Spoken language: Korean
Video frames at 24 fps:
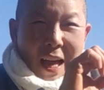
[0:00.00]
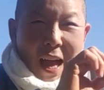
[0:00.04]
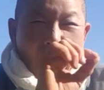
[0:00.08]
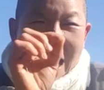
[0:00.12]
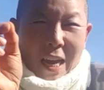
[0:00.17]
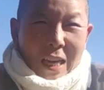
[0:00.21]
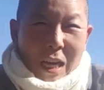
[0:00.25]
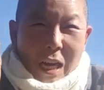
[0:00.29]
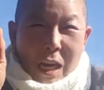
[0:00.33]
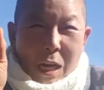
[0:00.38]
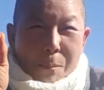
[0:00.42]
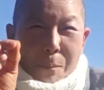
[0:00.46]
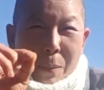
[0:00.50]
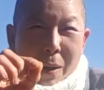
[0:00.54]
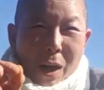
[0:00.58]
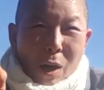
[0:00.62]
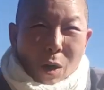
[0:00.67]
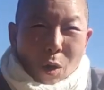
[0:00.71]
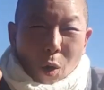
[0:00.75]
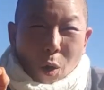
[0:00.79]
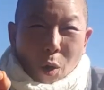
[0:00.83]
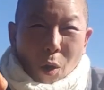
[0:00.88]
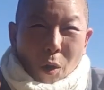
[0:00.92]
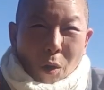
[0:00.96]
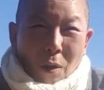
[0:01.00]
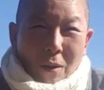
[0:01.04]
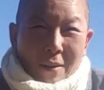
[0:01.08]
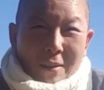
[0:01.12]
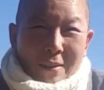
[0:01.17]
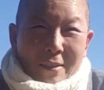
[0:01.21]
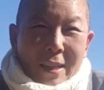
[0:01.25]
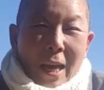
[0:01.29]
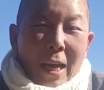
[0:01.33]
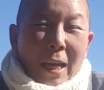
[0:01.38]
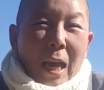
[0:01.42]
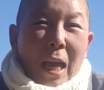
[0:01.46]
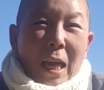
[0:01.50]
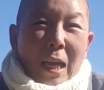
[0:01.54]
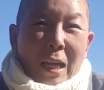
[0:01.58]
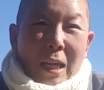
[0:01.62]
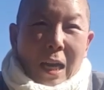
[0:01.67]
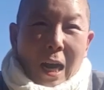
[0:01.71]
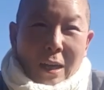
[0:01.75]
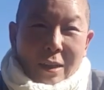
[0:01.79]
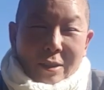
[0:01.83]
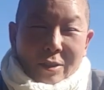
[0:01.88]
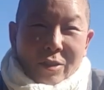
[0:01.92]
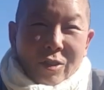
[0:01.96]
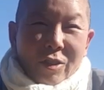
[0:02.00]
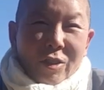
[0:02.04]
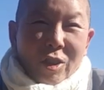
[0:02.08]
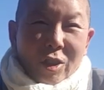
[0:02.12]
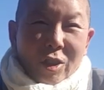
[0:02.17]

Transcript: 딱 일필로 세계 일화를